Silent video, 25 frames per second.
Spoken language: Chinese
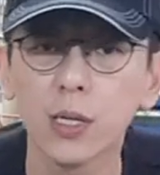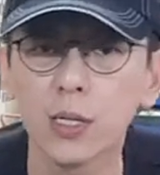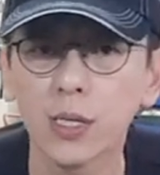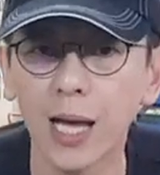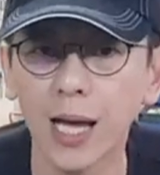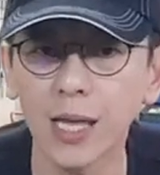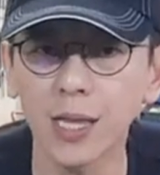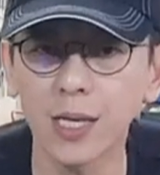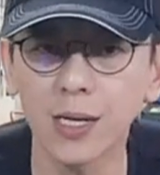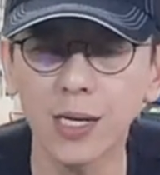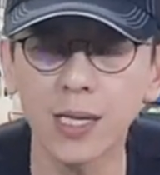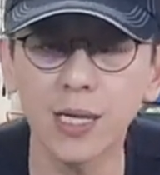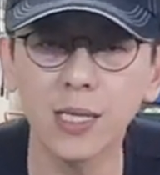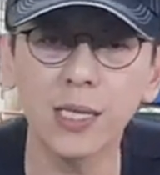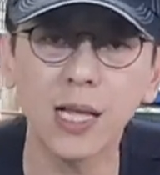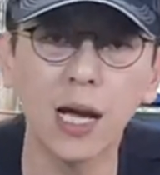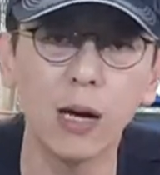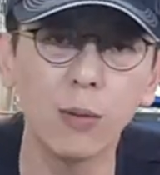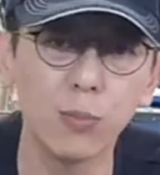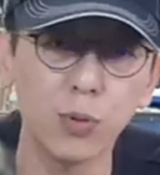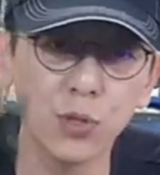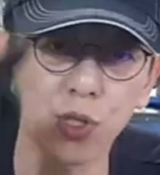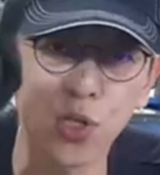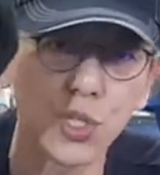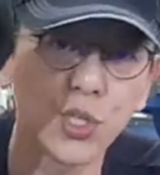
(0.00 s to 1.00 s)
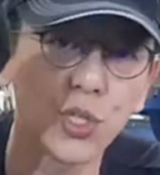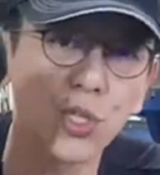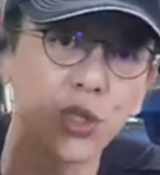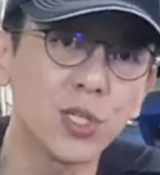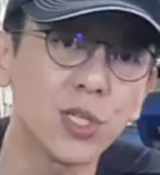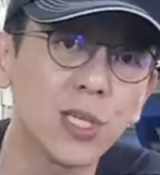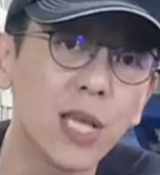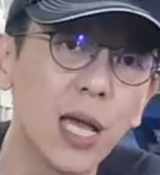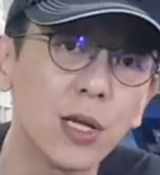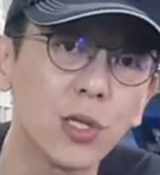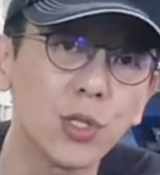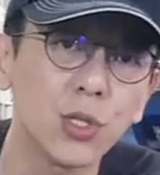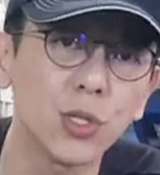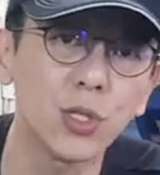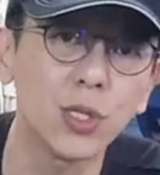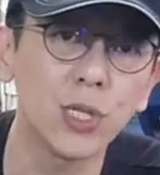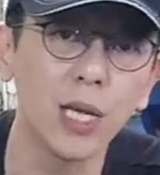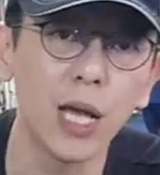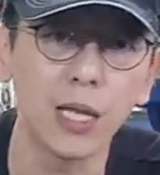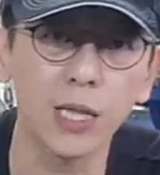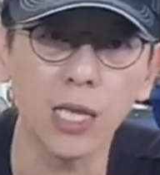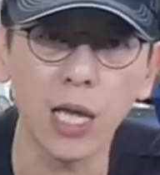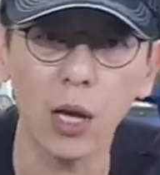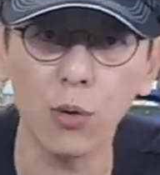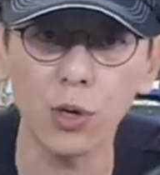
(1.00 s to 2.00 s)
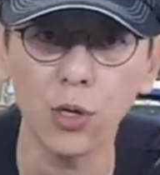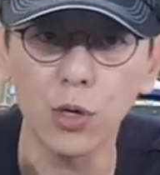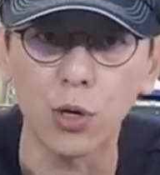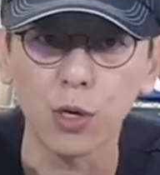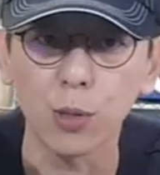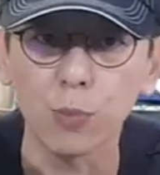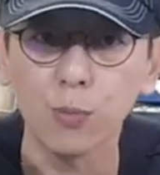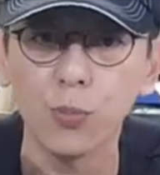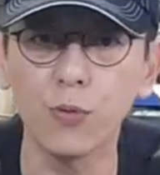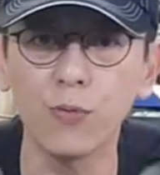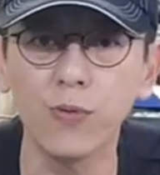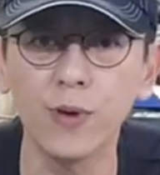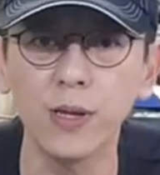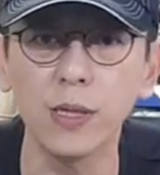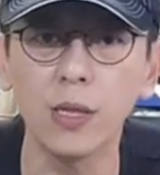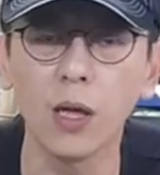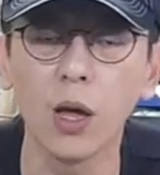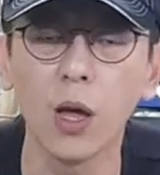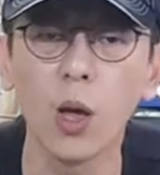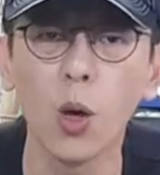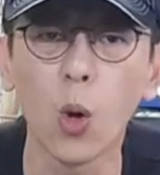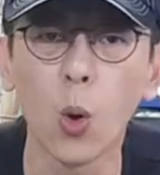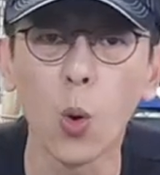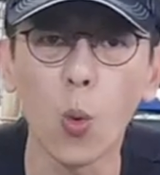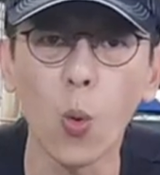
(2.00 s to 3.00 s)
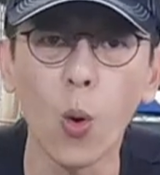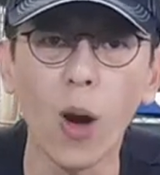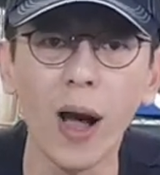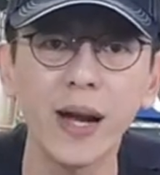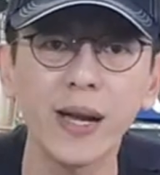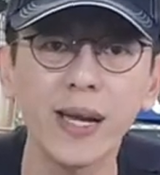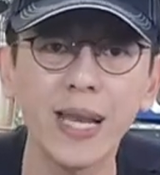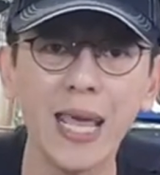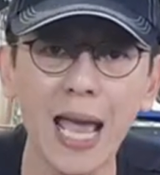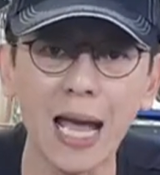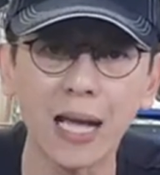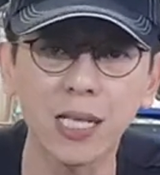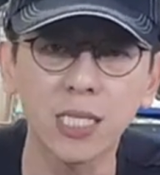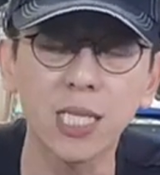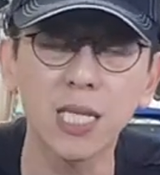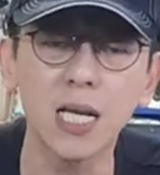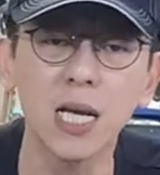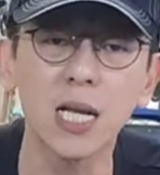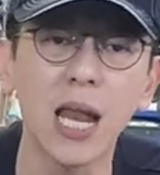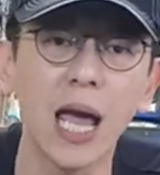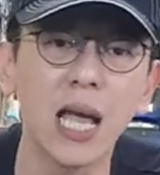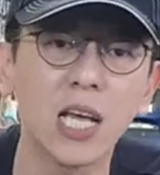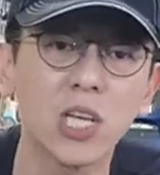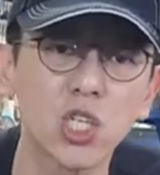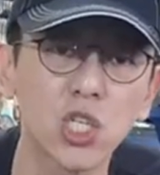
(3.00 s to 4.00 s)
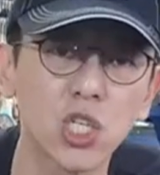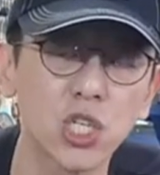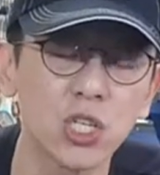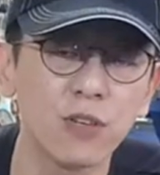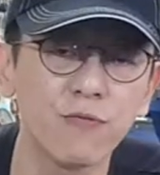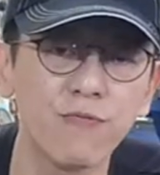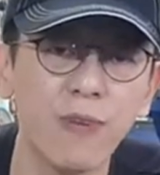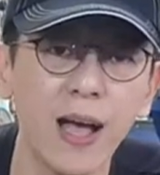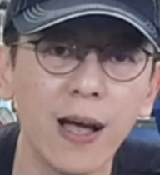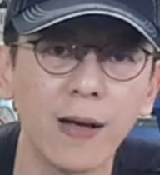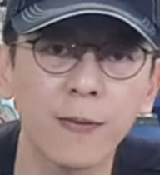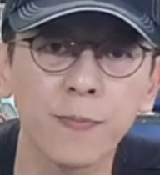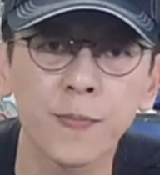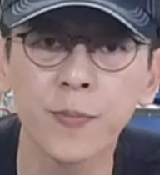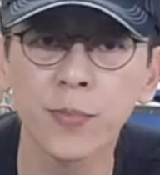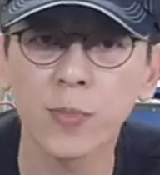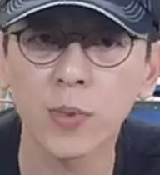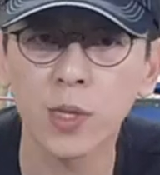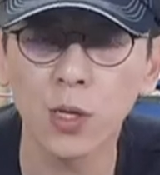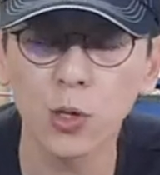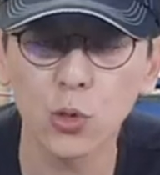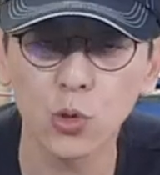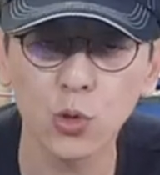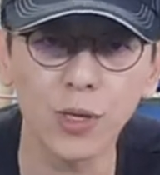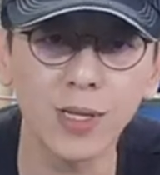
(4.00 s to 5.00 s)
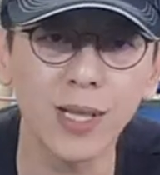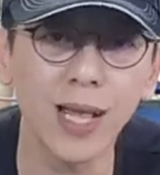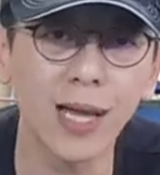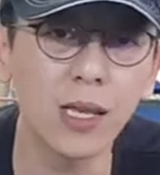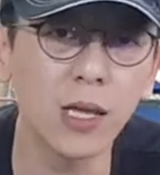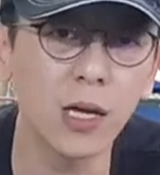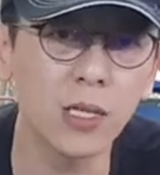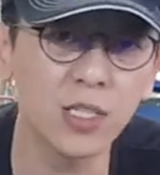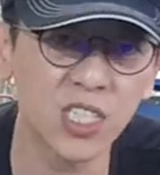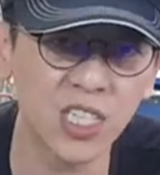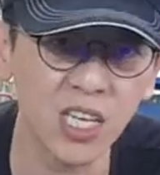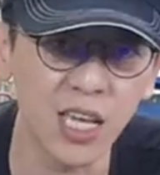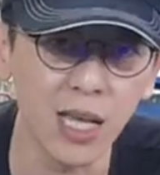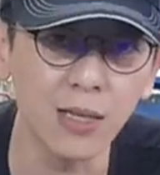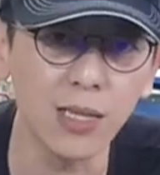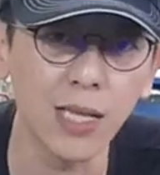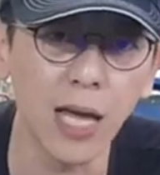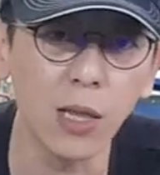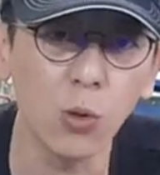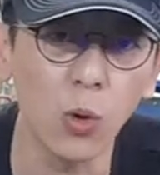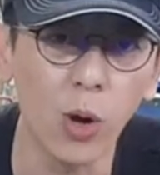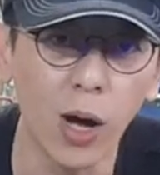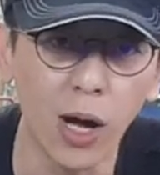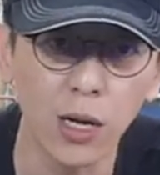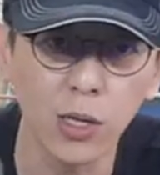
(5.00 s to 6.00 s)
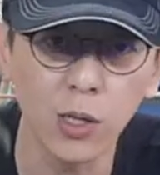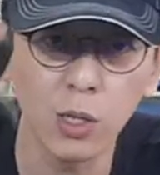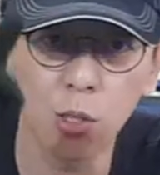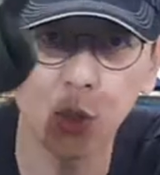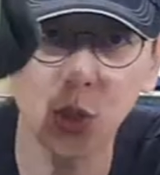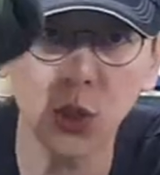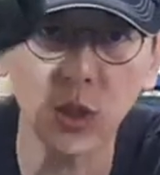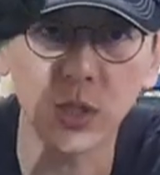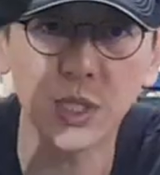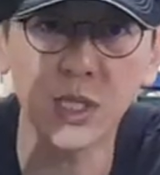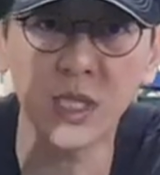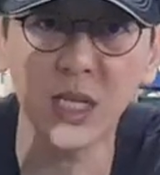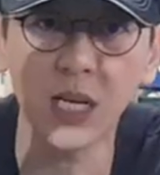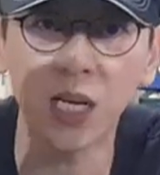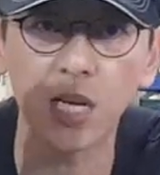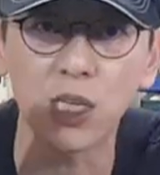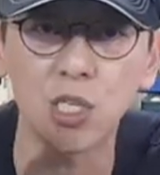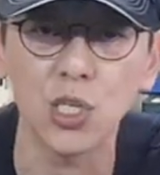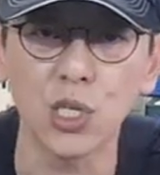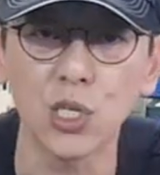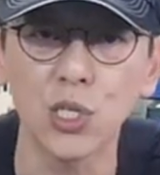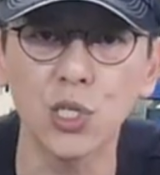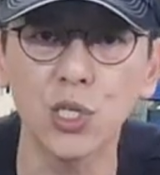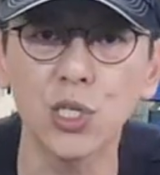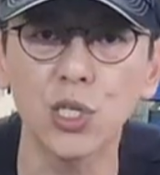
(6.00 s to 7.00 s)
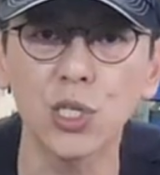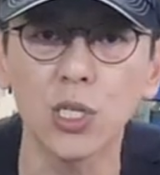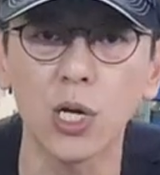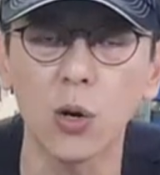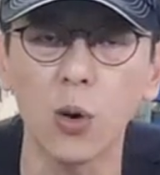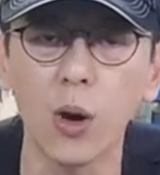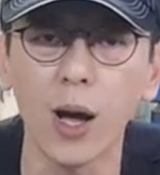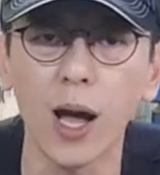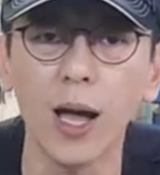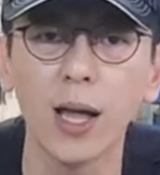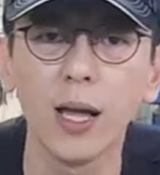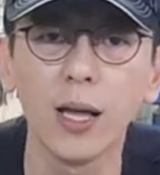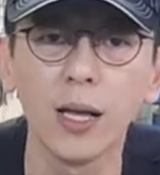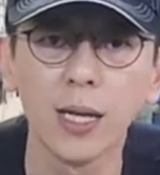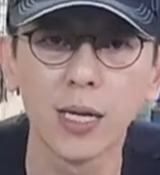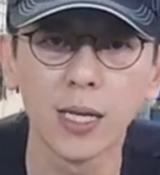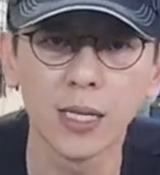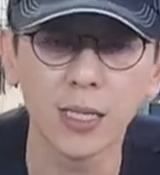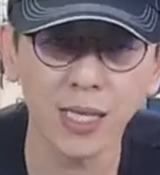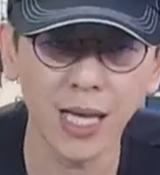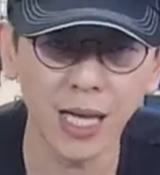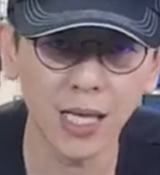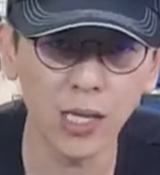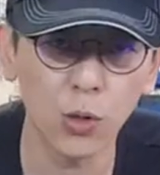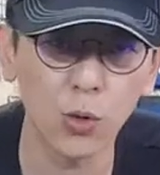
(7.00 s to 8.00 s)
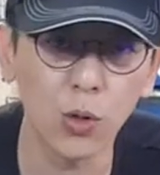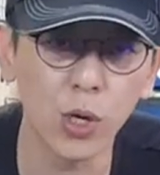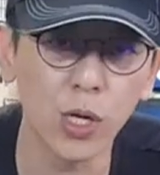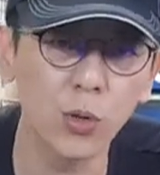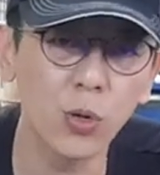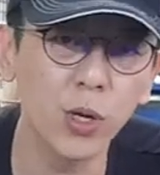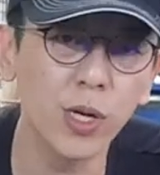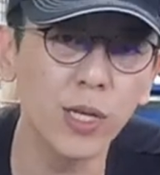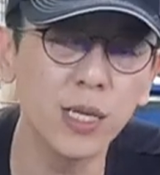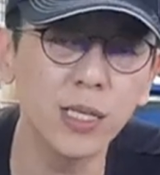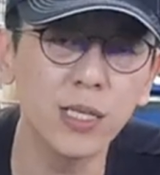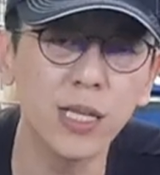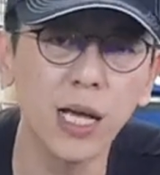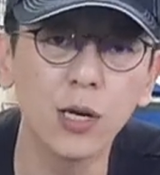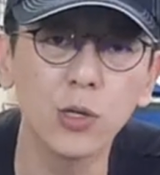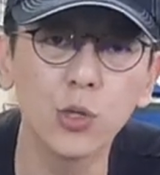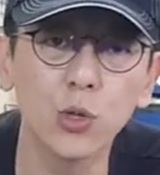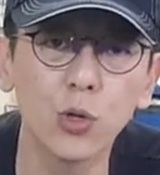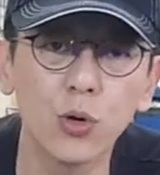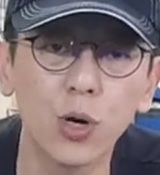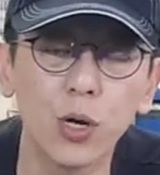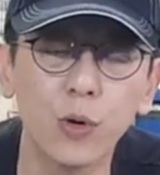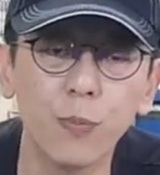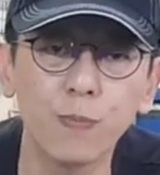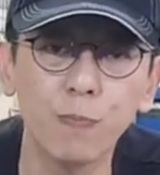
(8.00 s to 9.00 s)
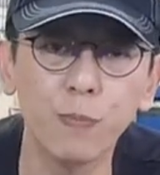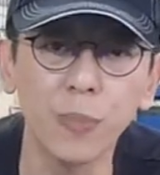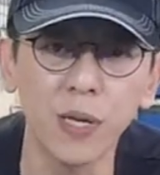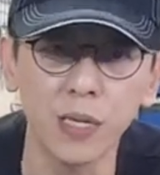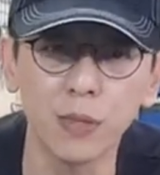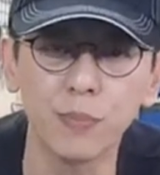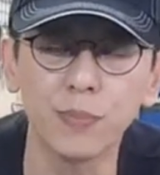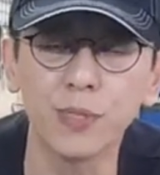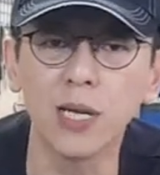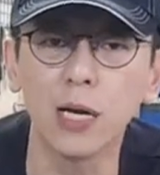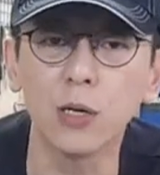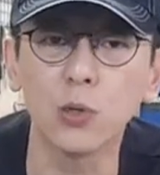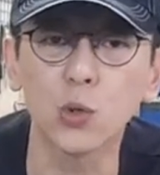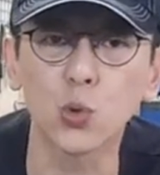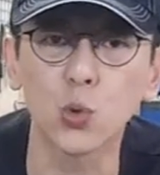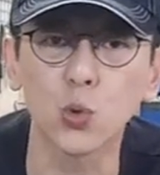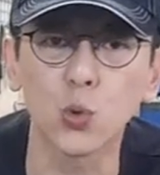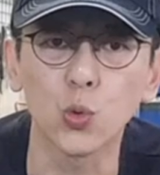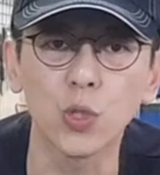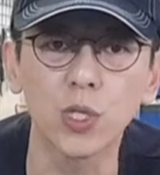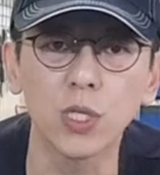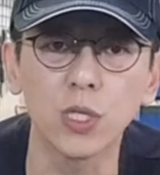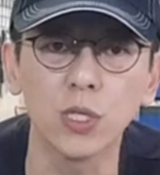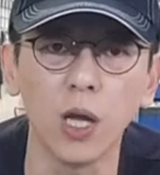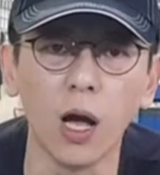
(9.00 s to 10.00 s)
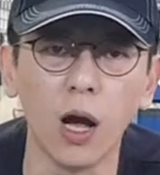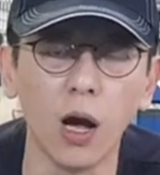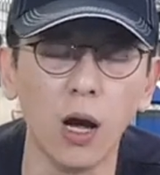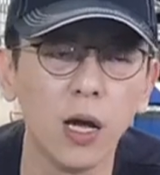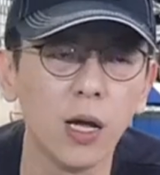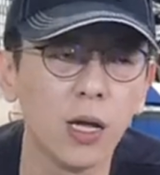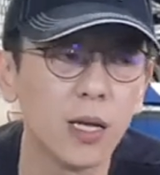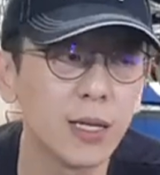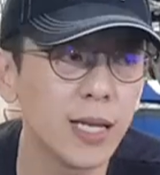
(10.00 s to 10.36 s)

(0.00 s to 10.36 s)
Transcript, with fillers: 它的力道不是直上直下，它会有一部分往两侧来释放，所以它的前弹簧用这个形式的话，它的回馈力道就会变得比较舒适哈。